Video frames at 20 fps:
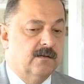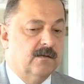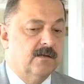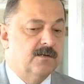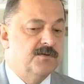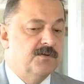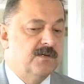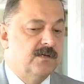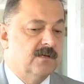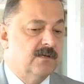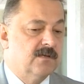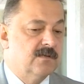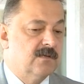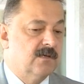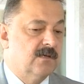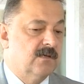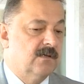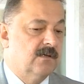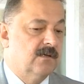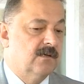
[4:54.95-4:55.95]
окончания
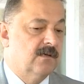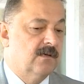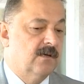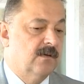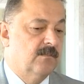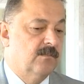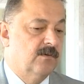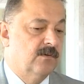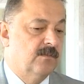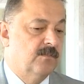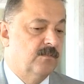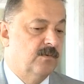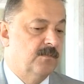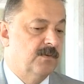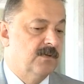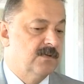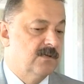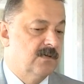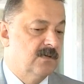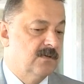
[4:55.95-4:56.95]
строительных работ по
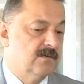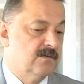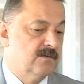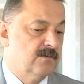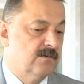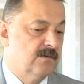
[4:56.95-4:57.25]
подстанции